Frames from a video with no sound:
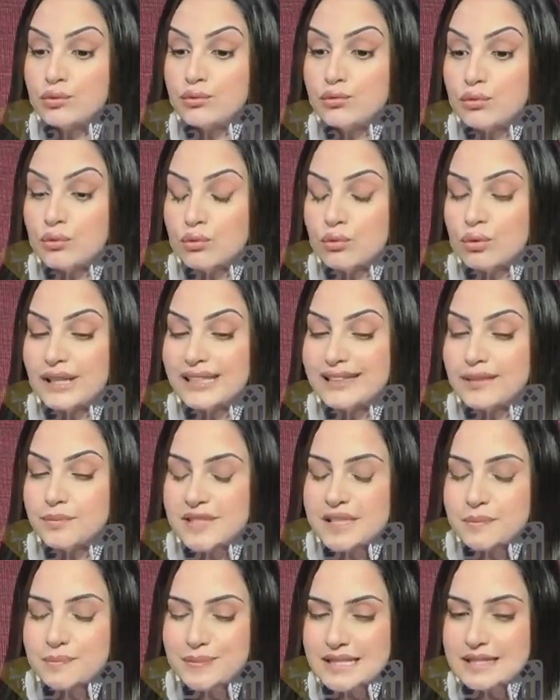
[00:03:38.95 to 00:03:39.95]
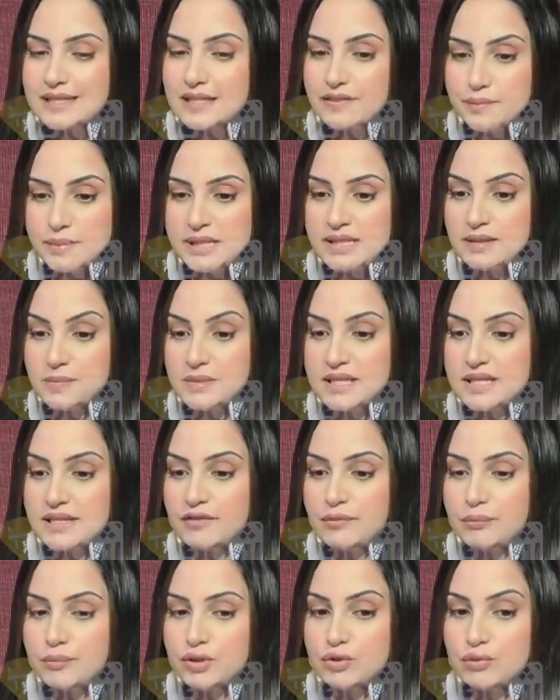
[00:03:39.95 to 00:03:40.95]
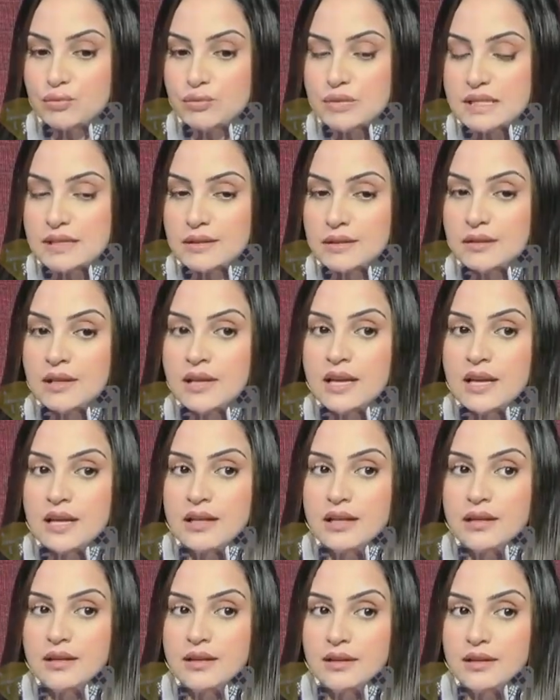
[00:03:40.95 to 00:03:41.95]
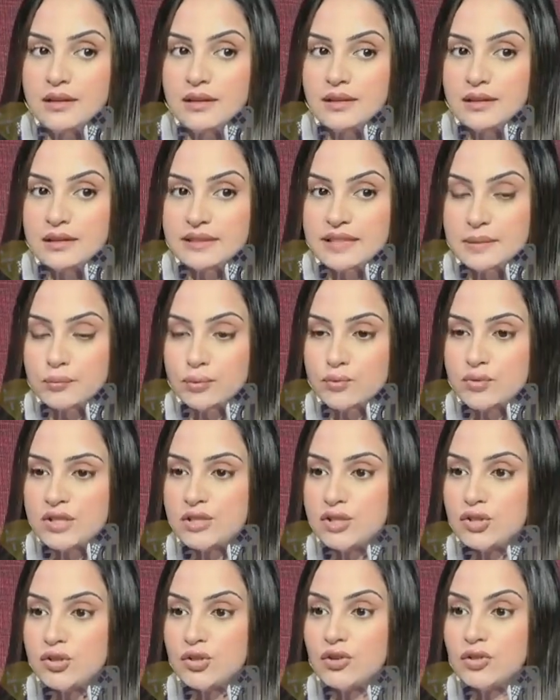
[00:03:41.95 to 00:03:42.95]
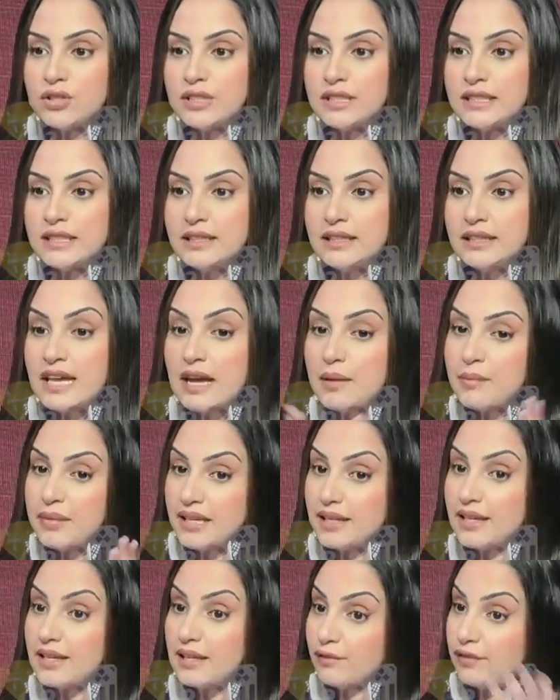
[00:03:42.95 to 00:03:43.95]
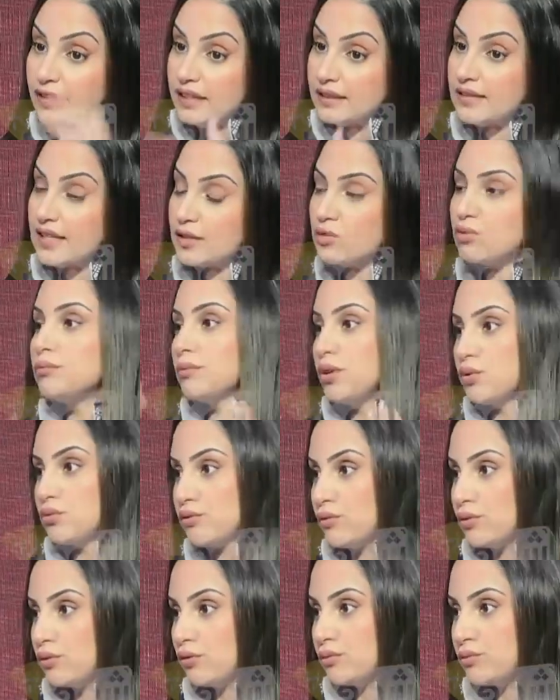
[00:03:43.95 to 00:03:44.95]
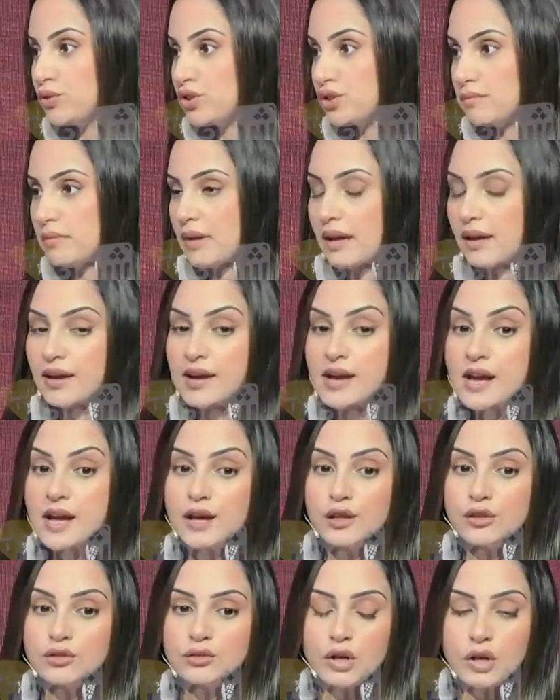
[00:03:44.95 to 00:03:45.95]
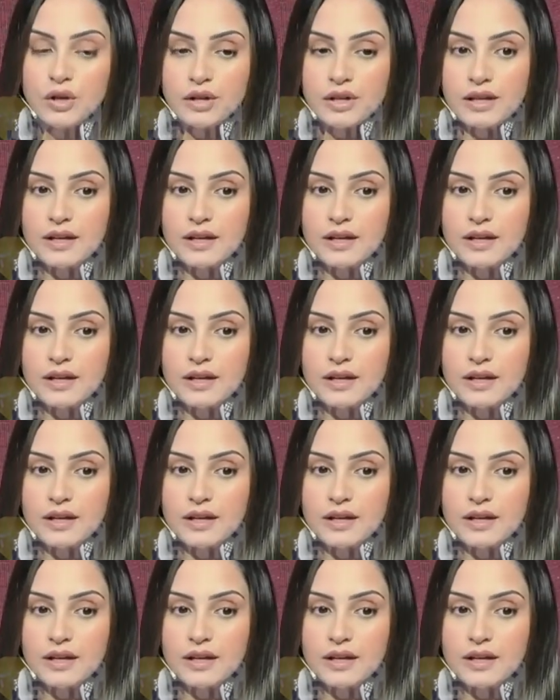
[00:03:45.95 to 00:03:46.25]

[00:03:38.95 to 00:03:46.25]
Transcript: دوكو خدمت بزاف بزاف بزاف باش نوصل لدي بوزيسيون اللي الامريكيين في حد ذاتهم ما وصلوا لهم دونك